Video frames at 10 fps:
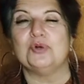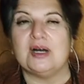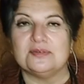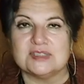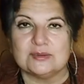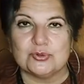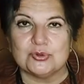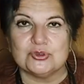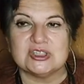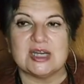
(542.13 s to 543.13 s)
bu hafta
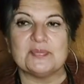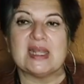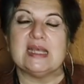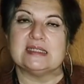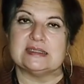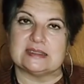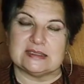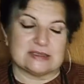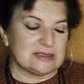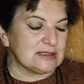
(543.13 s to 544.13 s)
boyunca
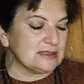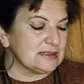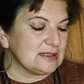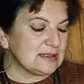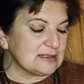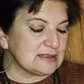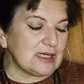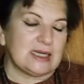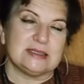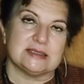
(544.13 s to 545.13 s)
sıkıntılarından arın.
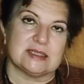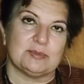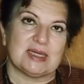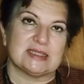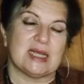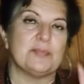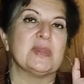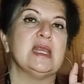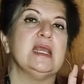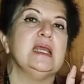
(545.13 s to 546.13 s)
Aynı zamanda
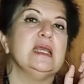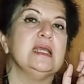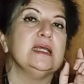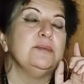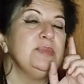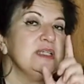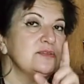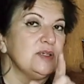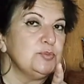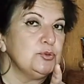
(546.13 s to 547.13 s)
bir
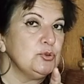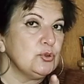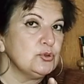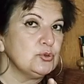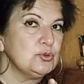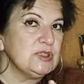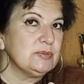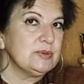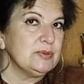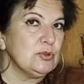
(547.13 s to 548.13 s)
vapur yolculuğu
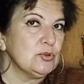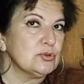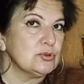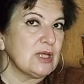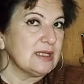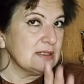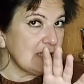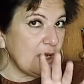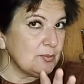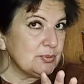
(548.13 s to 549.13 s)
yapabiliyorsan
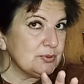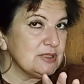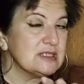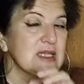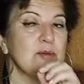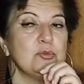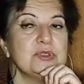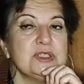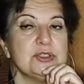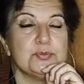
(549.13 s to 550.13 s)
yap
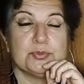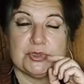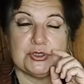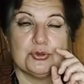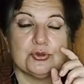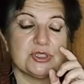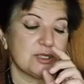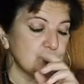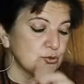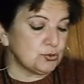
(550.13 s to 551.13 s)
İstanbul'da
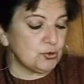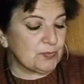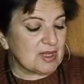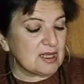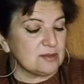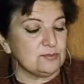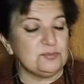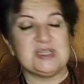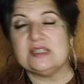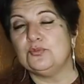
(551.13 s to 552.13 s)
yaşıyorsan çünkü
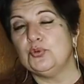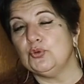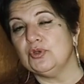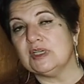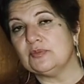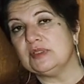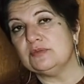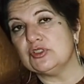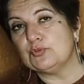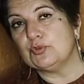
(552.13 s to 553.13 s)
bir büyü
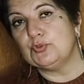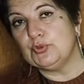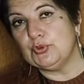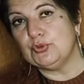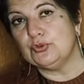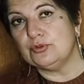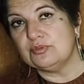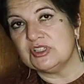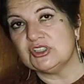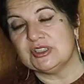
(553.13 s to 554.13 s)
yapılmış bu büyünün
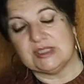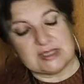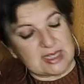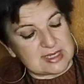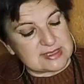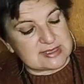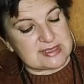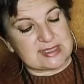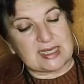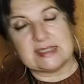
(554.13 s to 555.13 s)
majinin
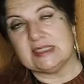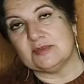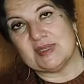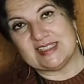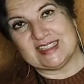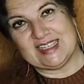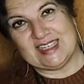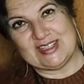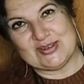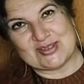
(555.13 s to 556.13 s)
sizden gitmesi
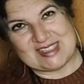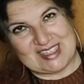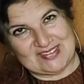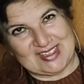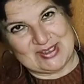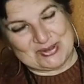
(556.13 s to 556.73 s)
gerekiyor sevgili